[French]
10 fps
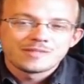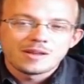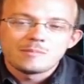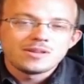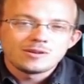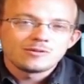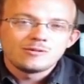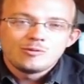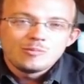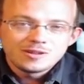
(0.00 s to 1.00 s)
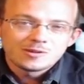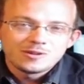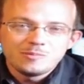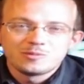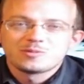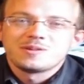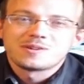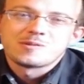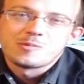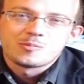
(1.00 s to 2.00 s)
La le meilleur des mondes, quoi,
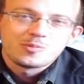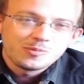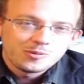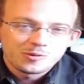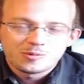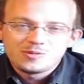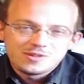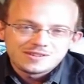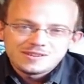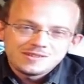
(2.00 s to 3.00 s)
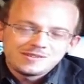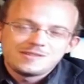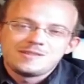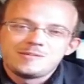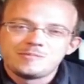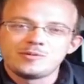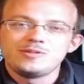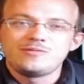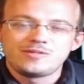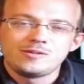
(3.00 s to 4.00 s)
quand on peut communiquer et
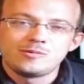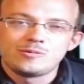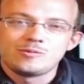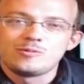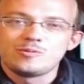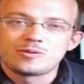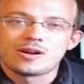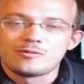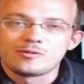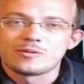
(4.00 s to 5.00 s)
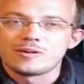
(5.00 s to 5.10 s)
bonifier nos, nos travaux.